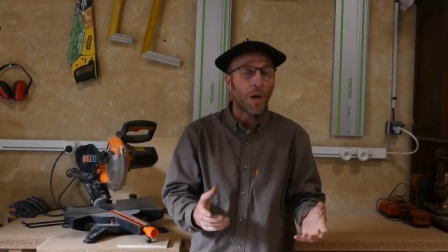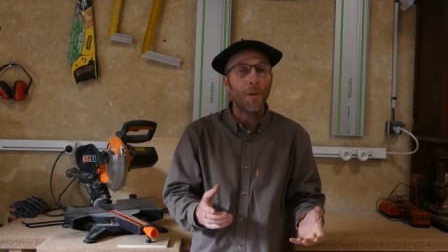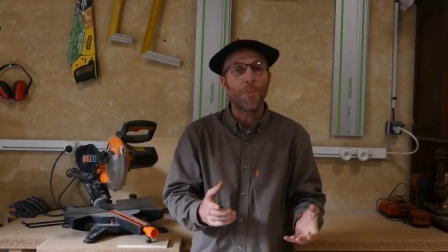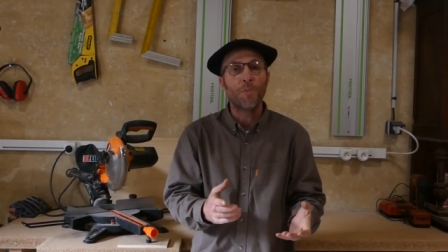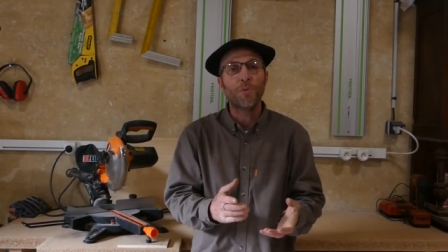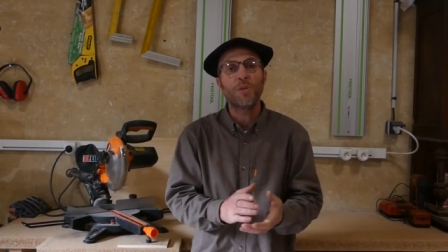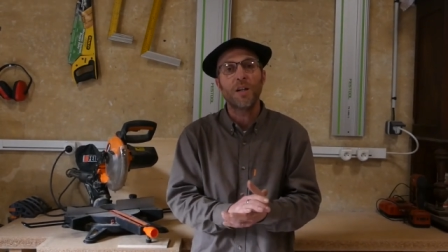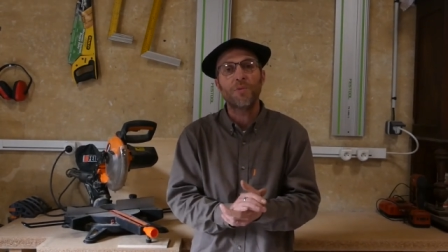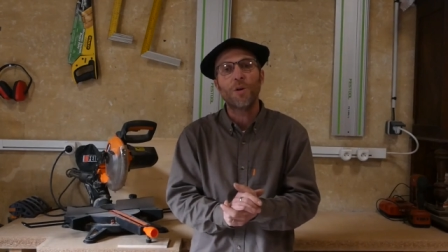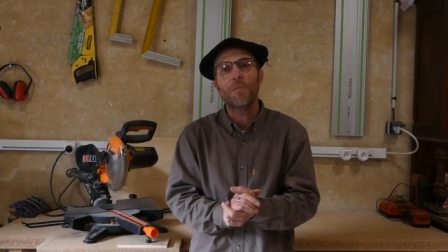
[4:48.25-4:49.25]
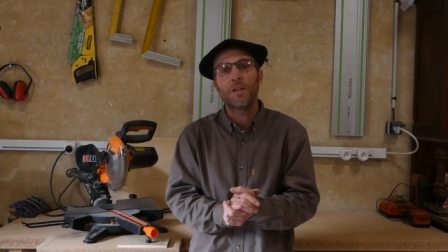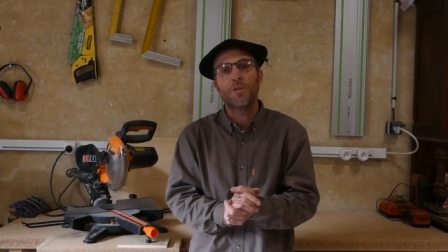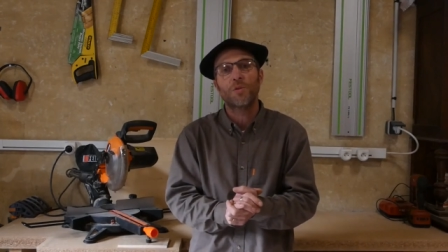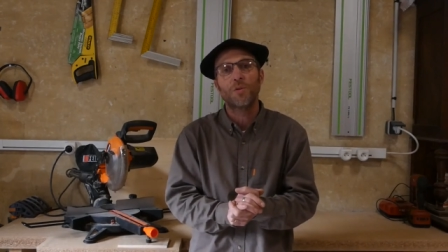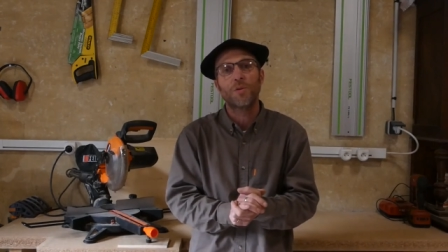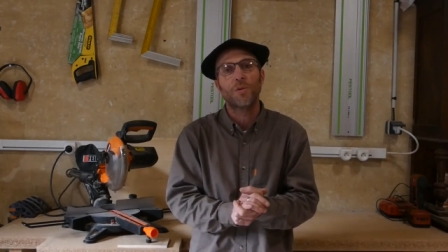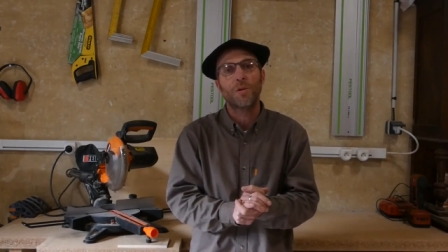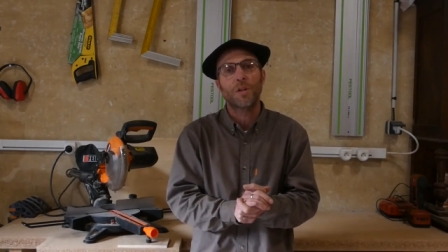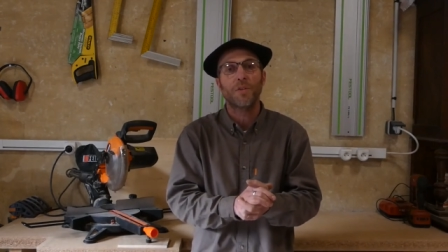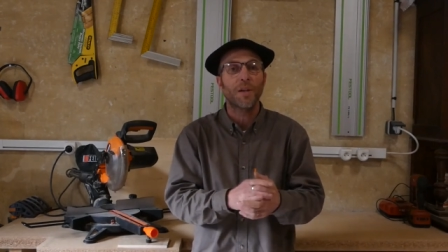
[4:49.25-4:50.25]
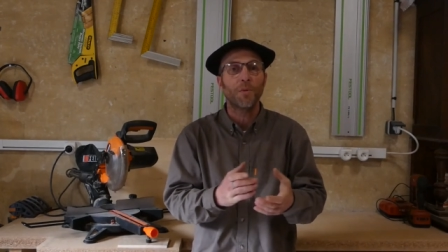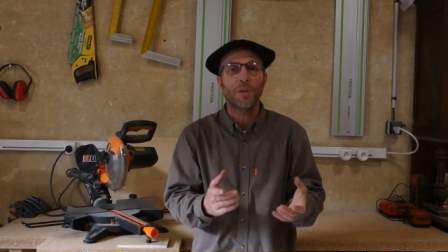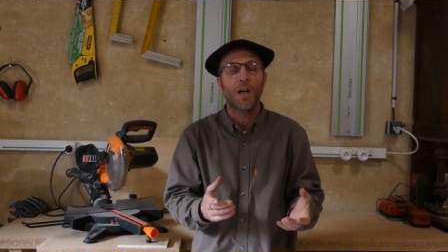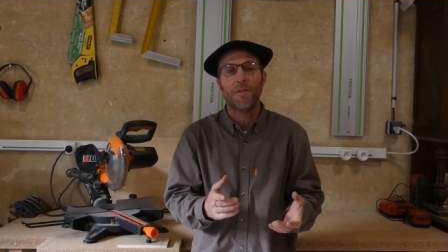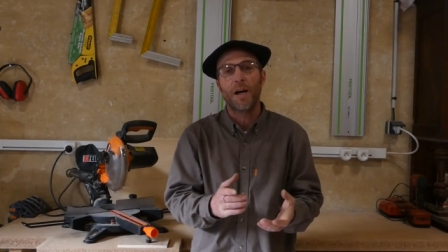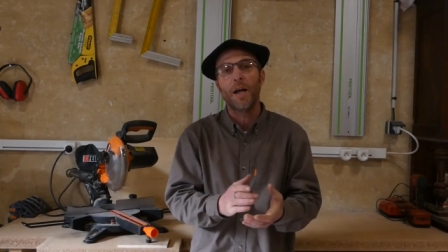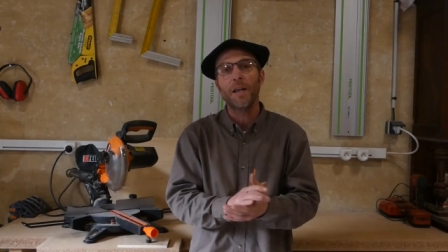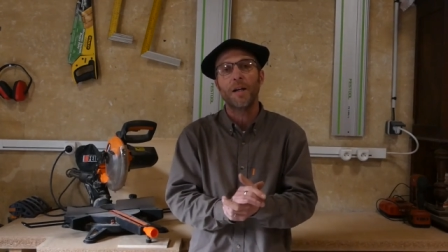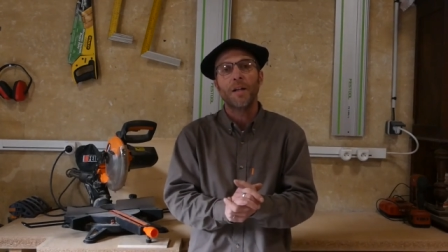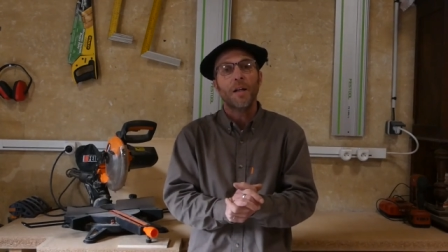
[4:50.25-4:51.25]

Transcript: un peu plus d'informations quant à mon travail.